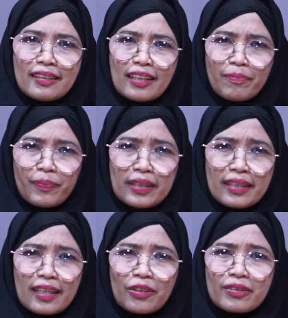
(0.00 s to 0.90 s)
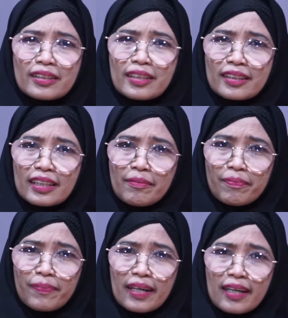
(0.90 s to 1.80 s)
Tapi kalau dia
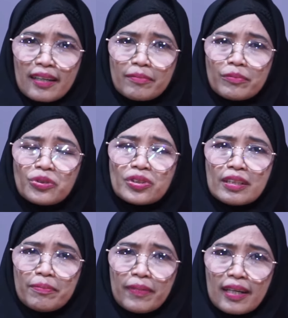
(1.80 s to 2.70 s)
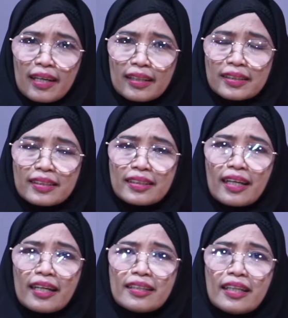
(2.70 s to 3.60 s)
tertimpa musibah,
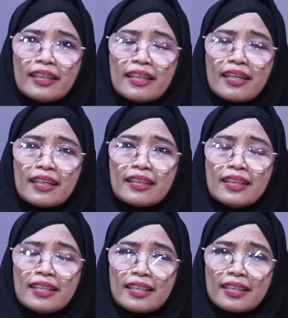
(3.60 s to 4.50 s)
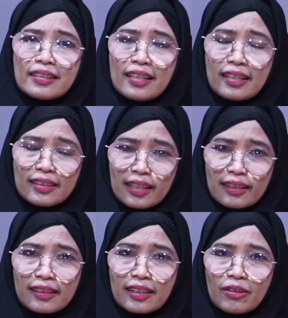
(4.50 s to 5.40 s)
seandainya dia
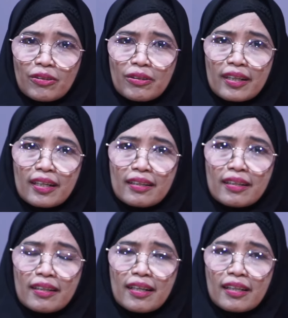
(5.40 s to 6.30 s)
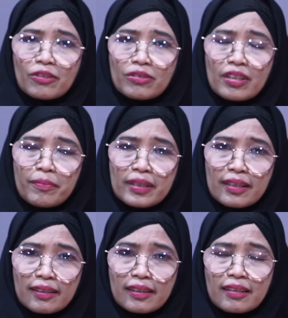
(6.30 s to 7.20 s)
disakiti orang atau dia
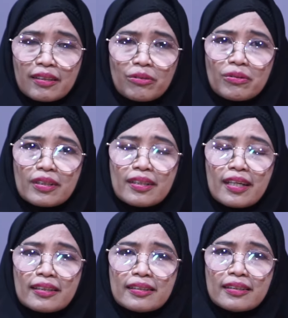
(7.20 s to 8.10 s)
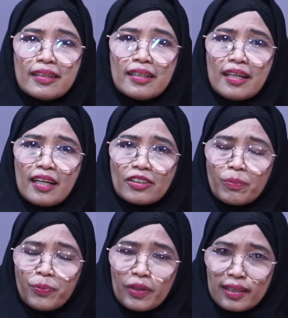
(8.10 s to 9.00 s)
menderita kerugian
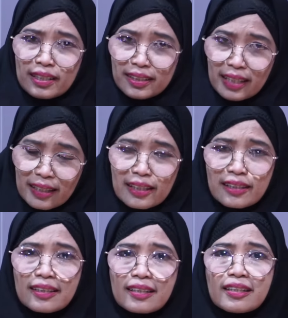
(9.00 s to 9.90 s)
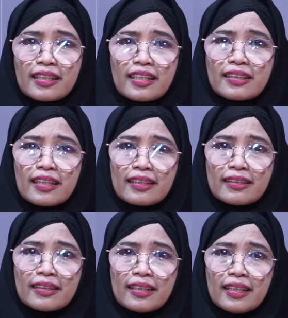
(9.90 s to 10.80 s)
ataupun ada sakit yang diderita,
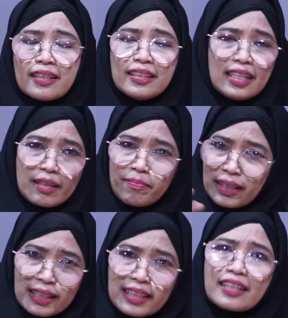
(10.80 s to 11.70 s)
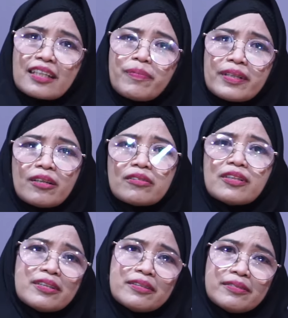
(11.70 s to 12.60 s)
dia kembalikan kepada
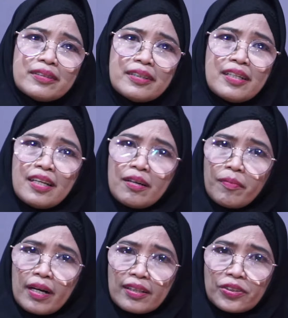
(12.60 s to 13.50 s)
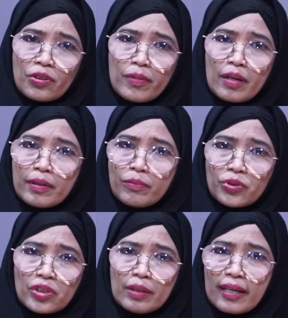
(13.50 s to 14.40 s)
Allah. Ma'asobami
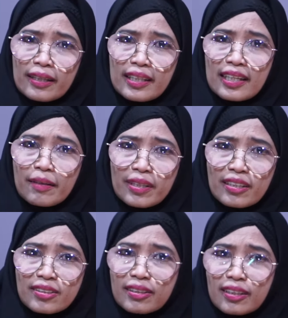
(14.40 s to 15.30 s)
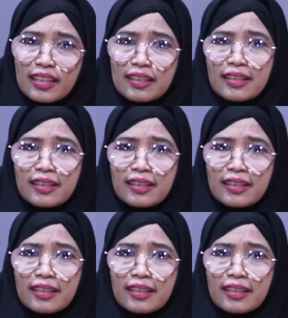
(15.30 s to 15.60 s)
musibah illa biiznillah.